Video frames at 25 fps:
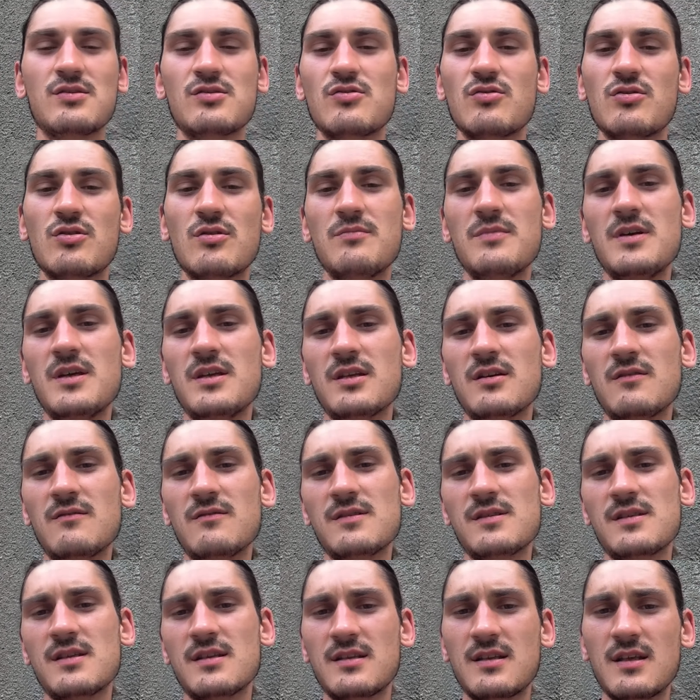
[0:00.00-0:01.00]
сколько метров
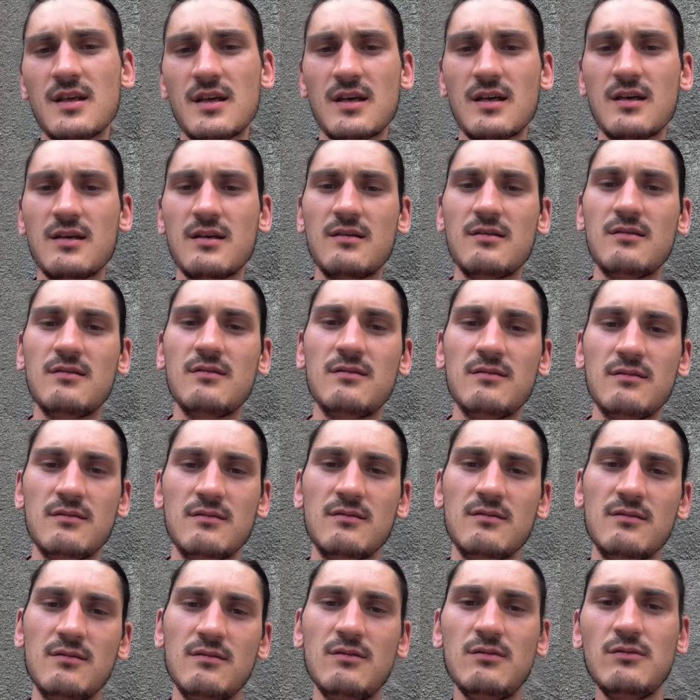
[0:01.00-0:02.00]
высота,
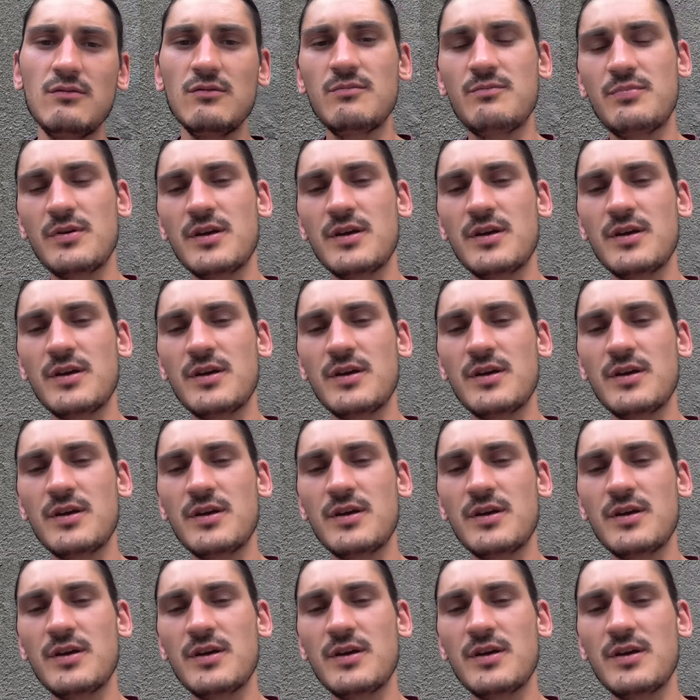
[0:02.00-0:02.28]
э, ну,